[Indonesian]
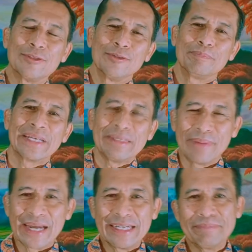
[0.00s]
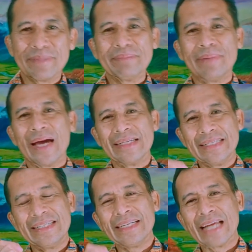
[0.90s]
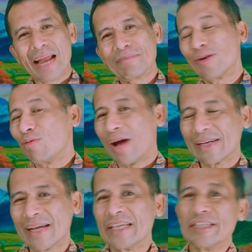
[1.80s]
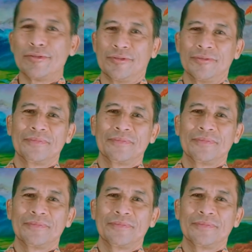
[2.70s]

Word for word: itu pribadi-pribadi di dalam keluarga itu